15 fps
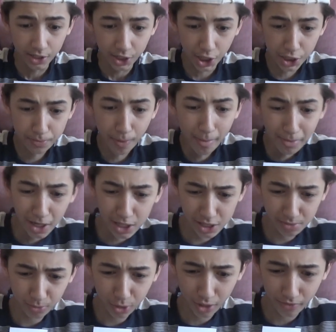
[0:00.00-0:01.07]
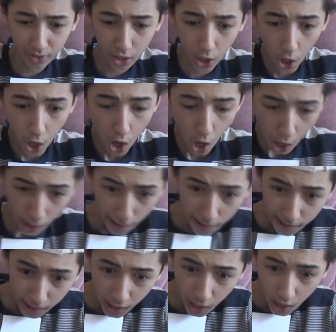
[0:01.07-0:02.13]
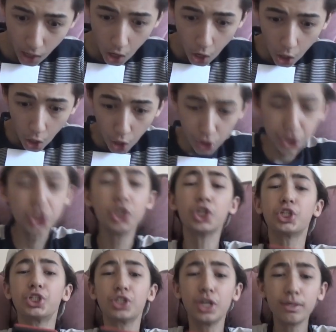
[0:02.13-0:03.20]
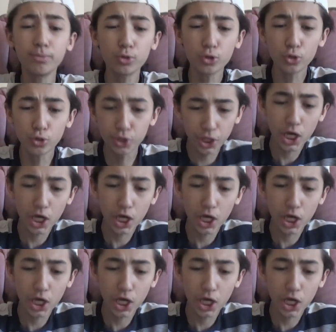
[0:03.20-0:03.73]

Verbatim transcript: Geçmem lazım bu leveli. İşte bu.